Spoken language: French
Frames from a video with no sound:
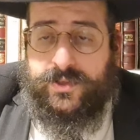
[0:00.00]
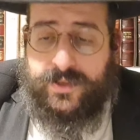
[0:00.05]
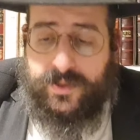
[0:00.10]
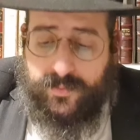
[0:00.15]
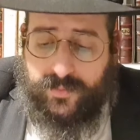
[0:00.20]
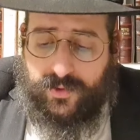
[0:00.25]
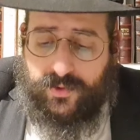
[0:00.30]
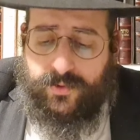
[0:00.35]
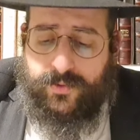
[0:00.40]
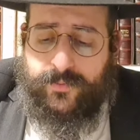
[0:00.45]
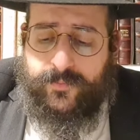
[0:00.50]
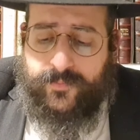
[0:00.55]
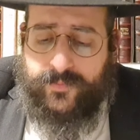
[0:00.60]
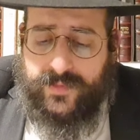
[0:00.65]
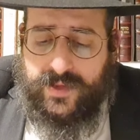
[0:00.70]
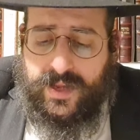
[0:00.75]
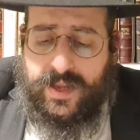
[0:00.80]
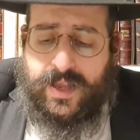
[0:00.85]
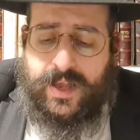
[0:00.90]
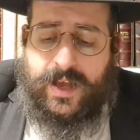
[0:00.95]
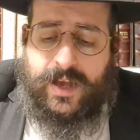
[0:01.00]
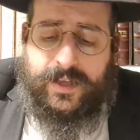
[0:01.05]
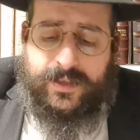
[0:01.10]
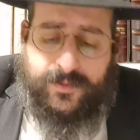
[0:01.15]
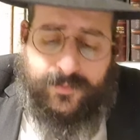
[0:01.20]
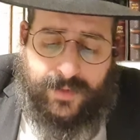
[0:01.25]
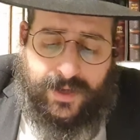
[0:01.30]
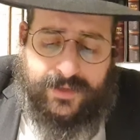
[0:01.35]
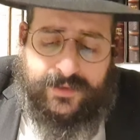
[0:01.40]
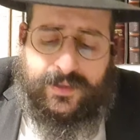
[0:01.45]
des Hébreux,
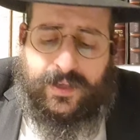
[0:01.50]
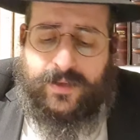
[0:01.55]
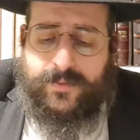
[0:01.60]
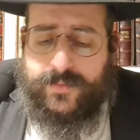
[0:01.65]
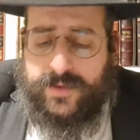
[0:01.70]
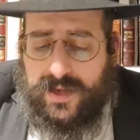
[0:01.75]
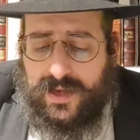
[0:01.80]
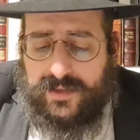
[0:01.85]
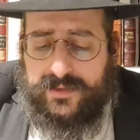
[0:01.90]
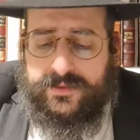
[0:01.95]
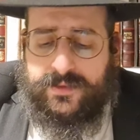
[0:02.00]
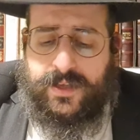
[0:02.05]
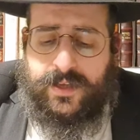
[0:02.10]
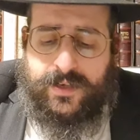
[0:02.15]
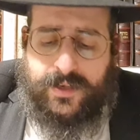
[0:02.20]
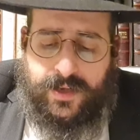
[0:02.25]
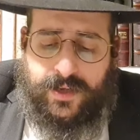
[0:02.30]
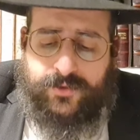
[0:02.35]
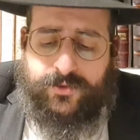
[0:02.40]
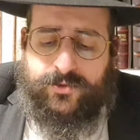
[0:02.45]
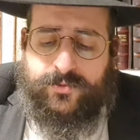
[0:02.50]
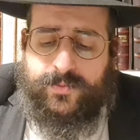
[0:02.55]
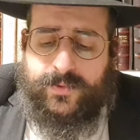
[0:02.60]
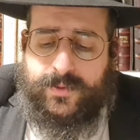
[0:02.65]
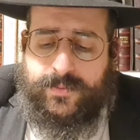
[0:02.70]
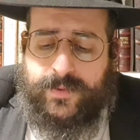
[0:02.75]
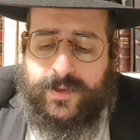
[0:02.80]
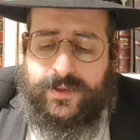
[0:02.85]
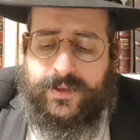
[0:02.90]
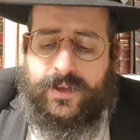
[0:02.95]
Admatai meanta leanot
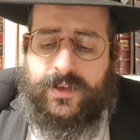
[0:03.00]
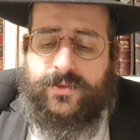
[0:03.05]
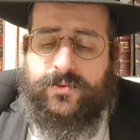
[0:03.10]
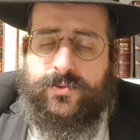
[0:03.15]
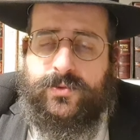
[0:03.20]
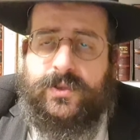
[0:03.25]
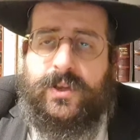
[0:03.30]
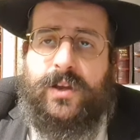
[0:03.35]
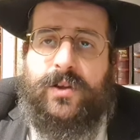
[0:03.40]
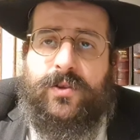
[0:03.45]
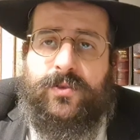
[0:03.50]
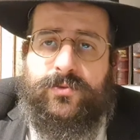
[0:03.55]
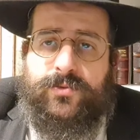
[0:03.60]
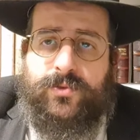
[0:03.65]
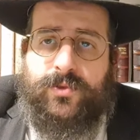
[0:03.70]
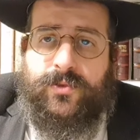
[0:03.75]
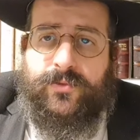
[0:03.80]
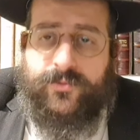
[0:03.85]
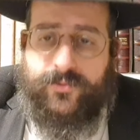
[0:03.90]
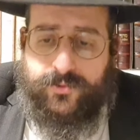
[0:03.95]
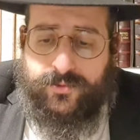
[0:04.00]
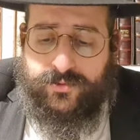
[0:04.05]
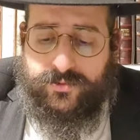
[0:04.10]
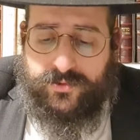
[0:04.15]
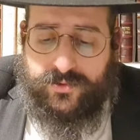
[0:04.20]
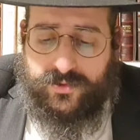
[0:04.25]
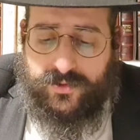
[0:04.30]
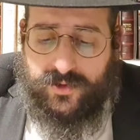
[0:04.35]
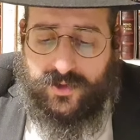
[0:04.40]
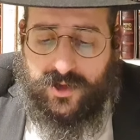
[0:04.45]
mitpanaï, jusqu'à quand tu
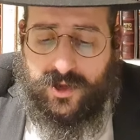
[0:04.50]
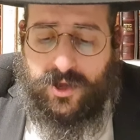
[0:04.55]
refuses